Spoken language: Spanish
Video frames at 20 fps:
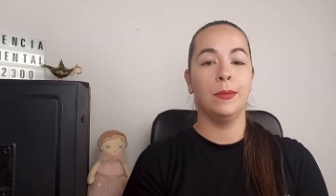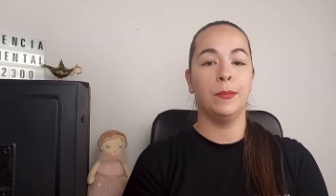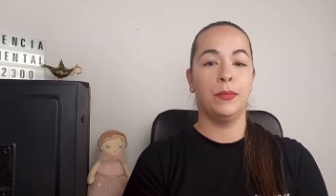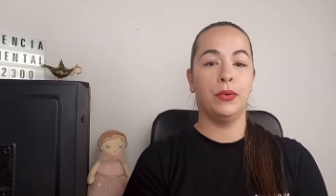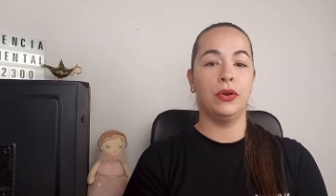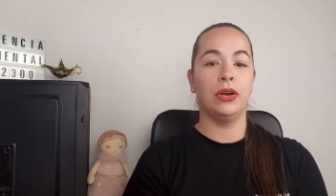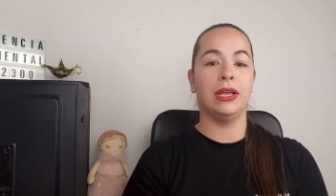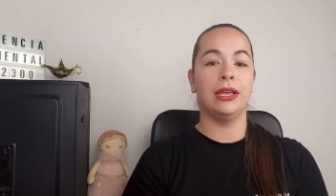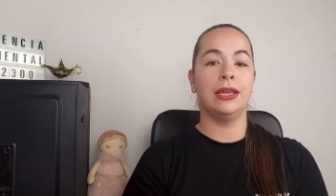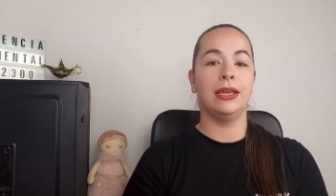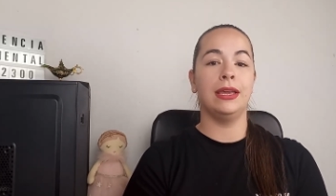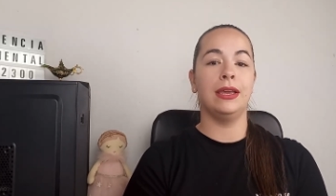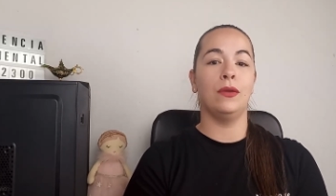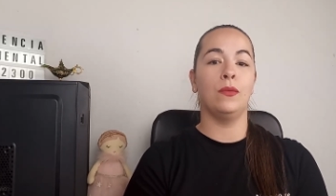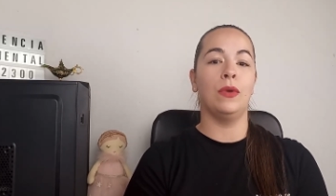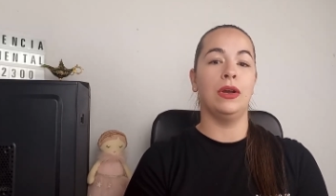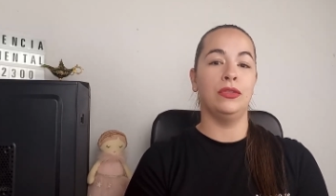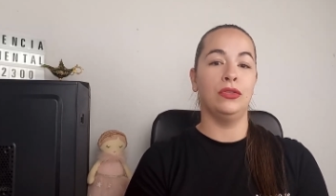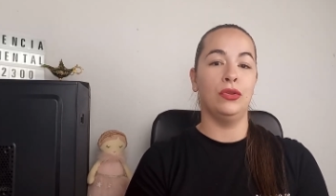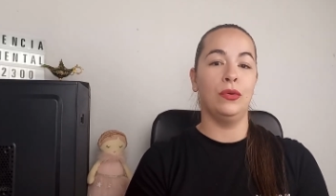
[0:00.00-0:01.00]
porque
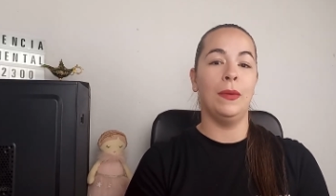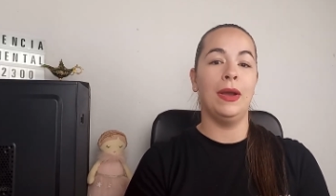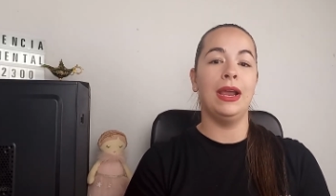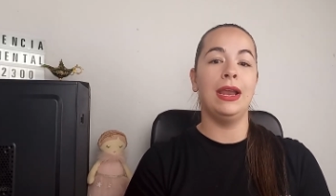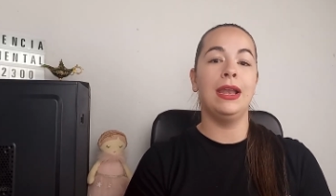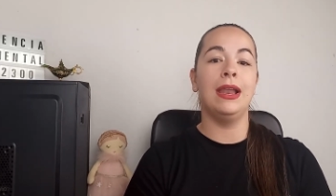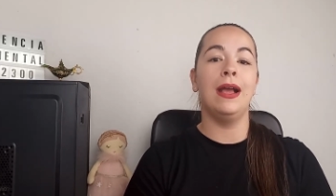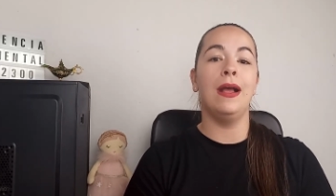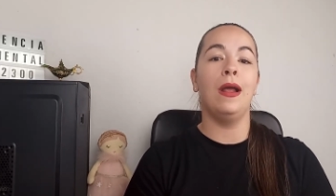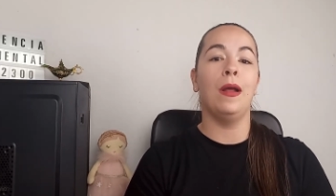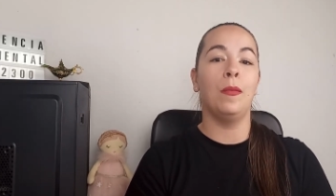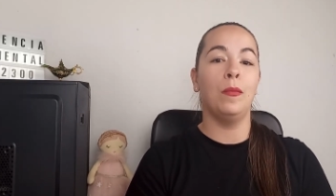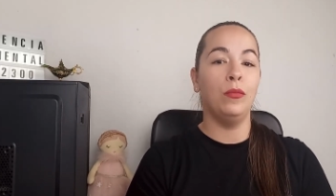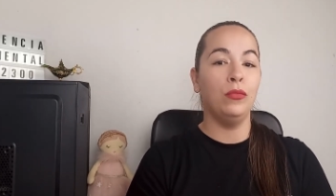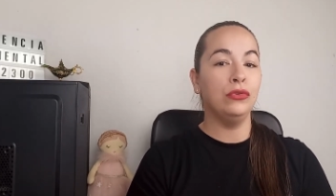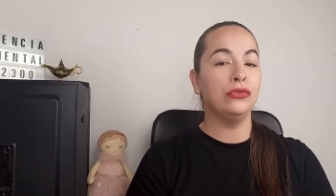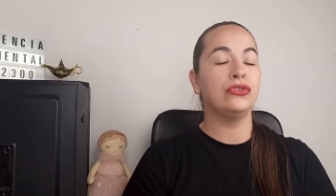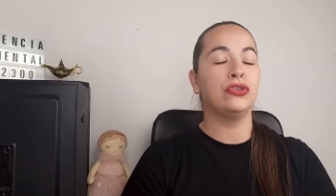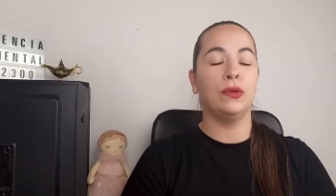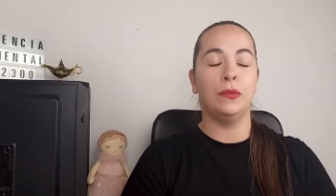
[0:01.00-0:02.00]
cuando bailas
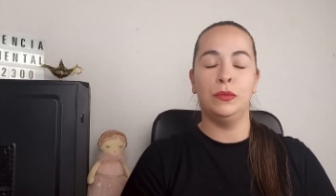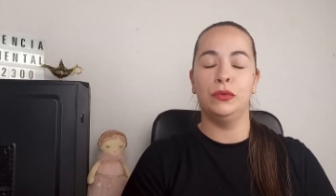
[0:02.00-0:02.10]
mucho,